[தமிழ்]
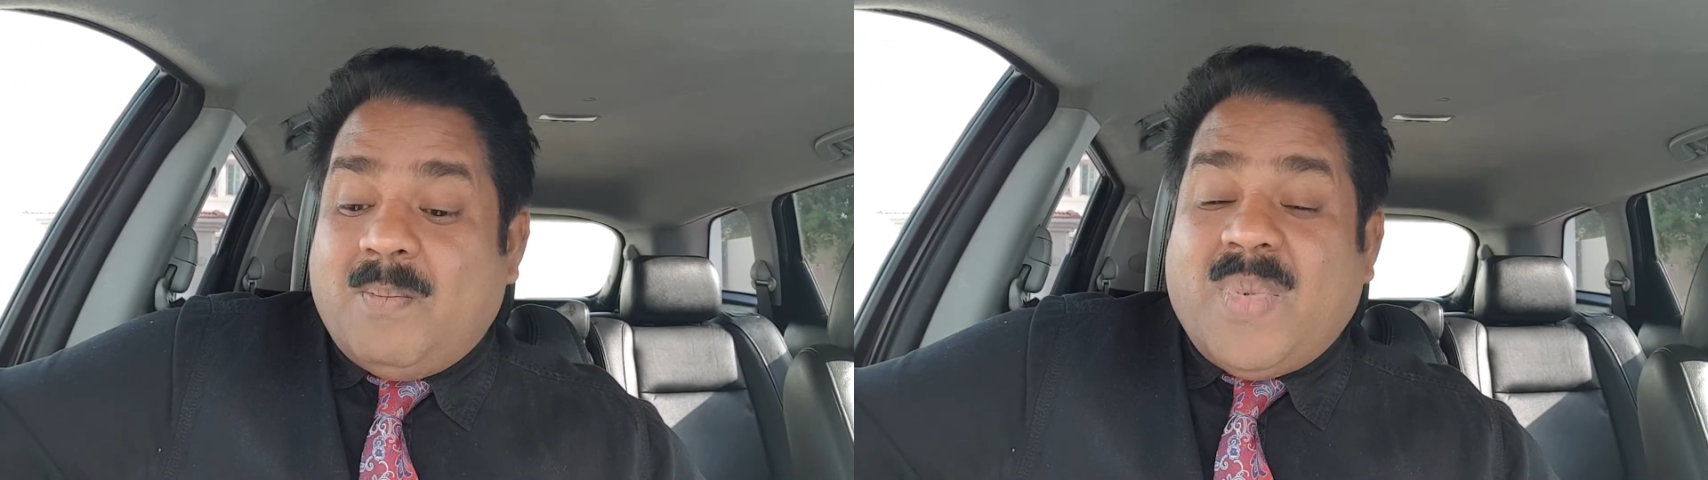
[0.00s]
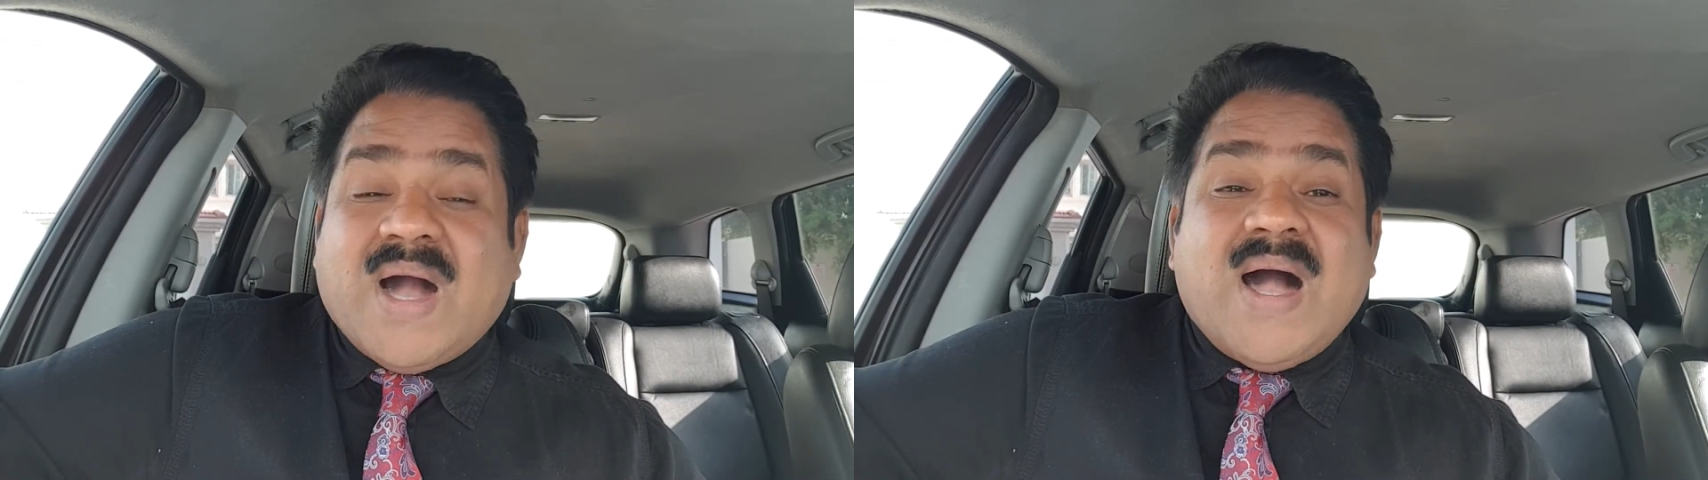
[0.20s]

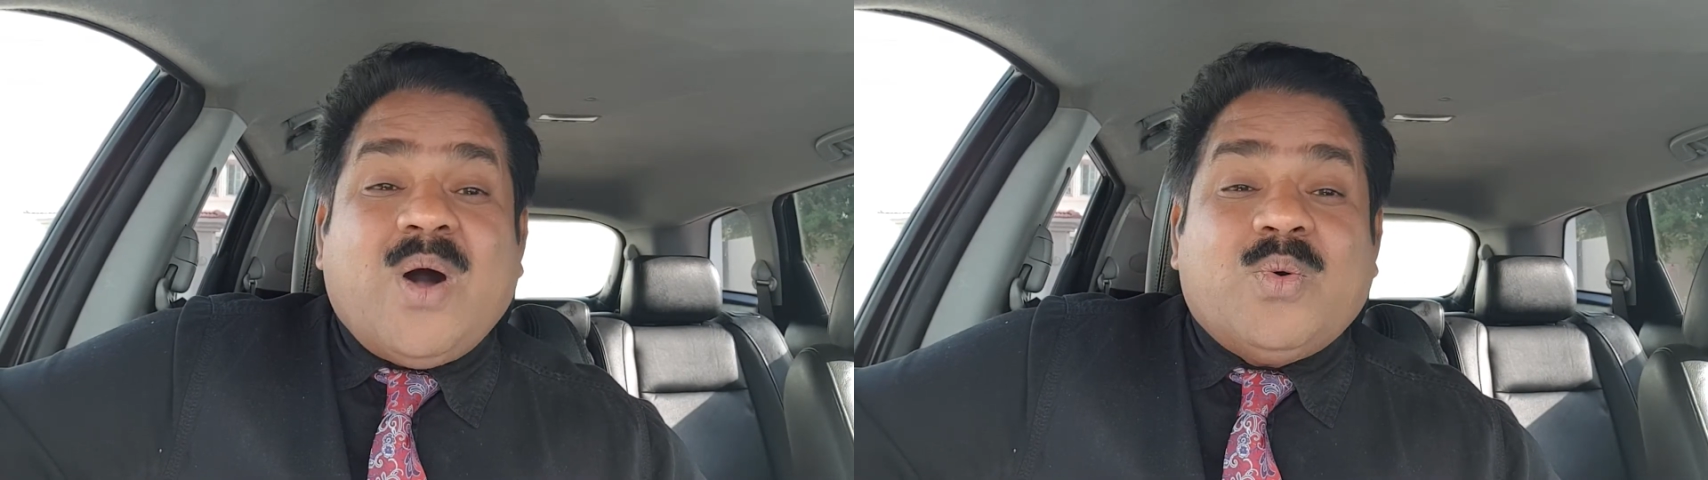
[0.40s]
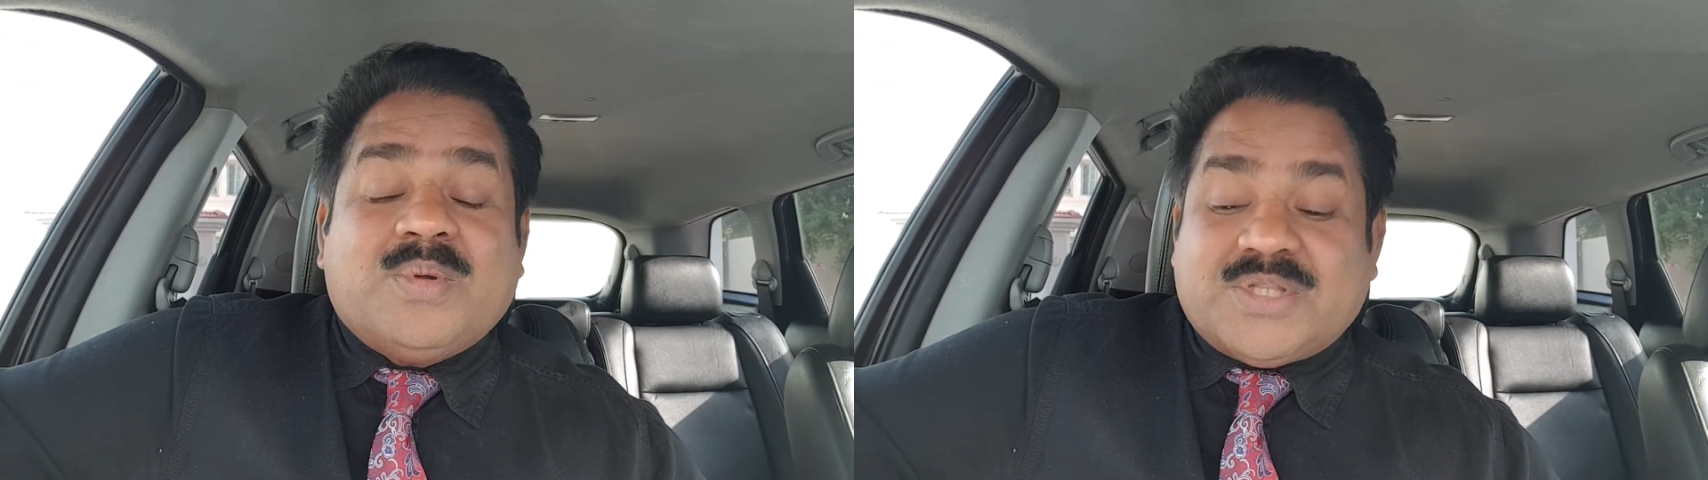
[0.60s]
மகா
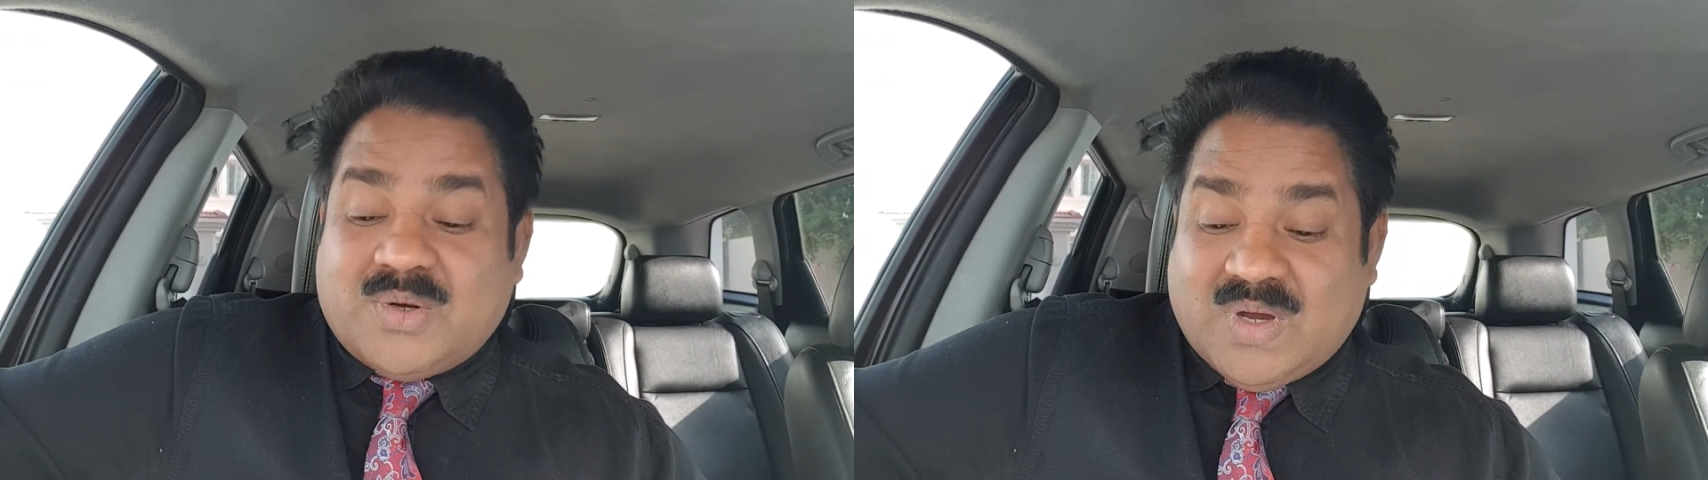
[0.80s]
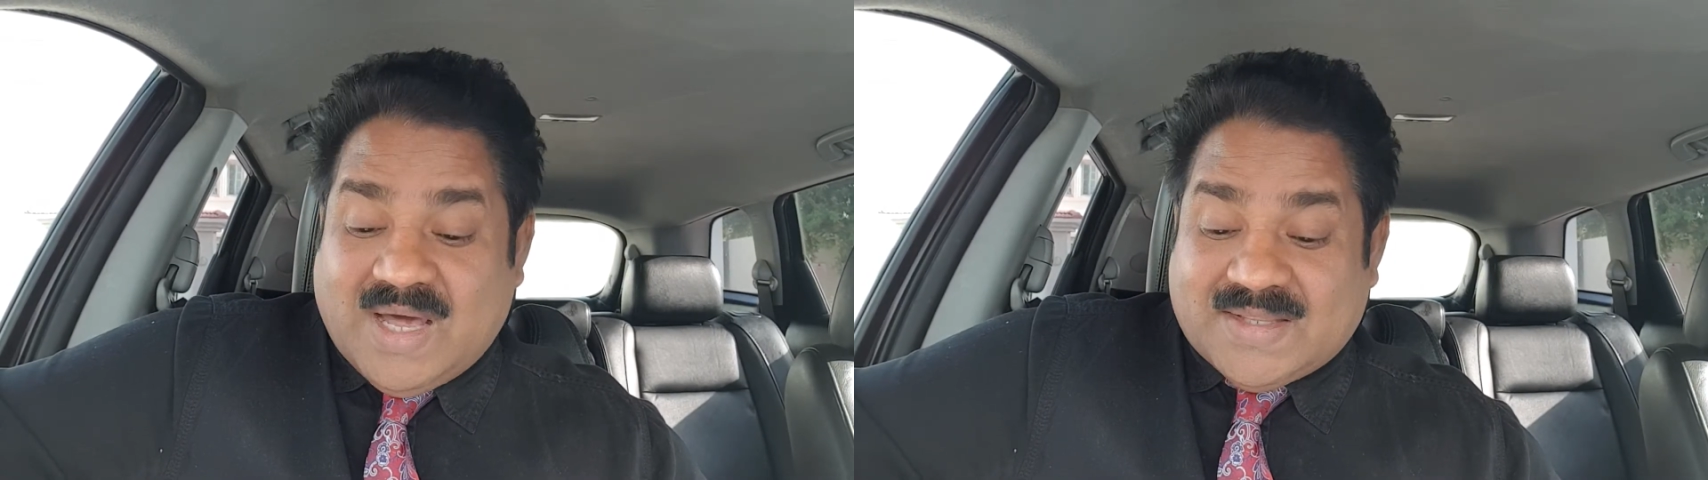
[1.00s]

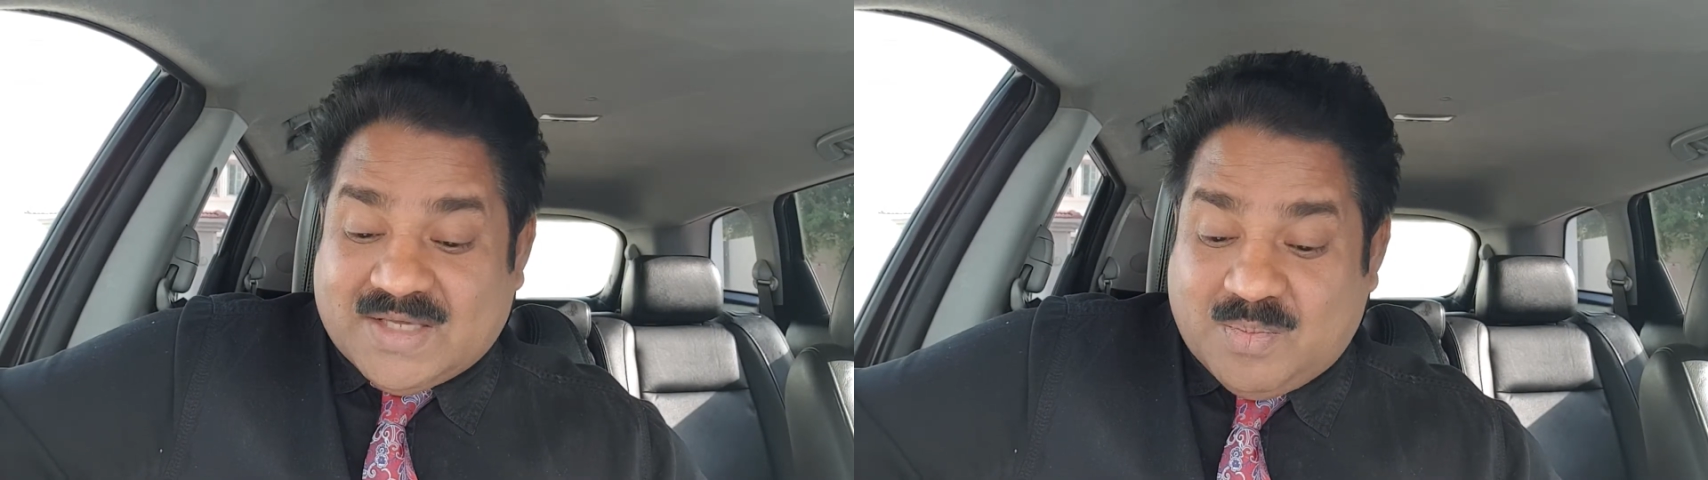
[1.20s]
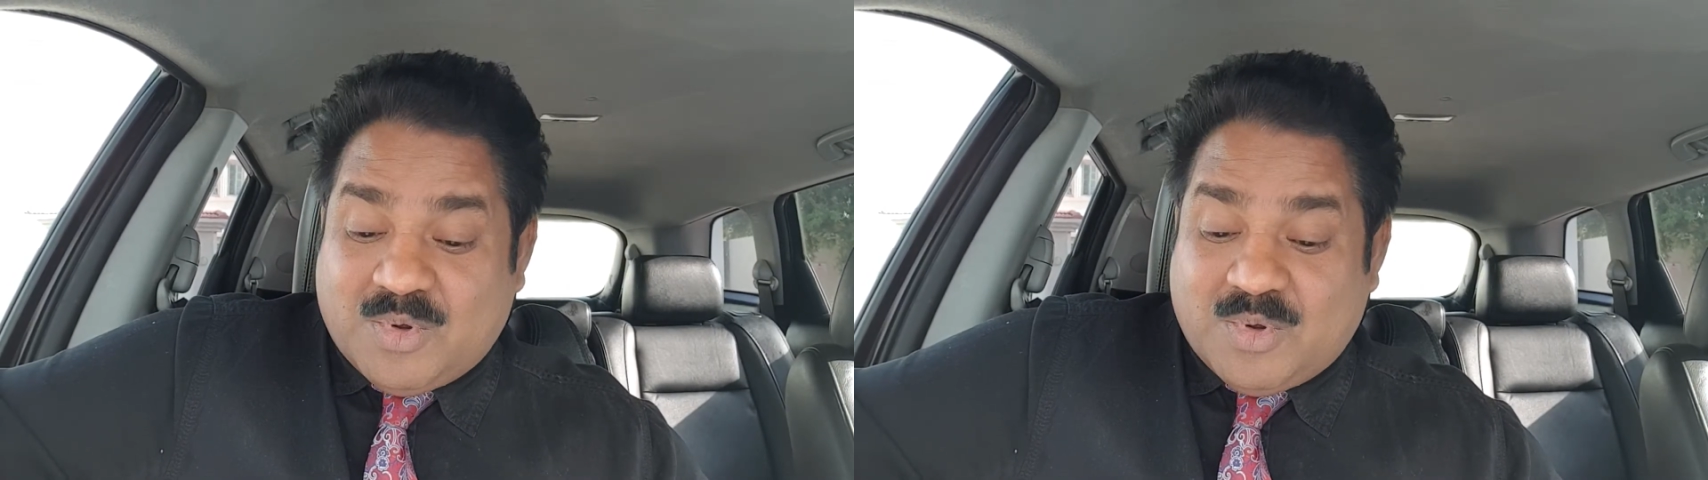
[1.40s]
உபத்திரவ காலத்துக்கு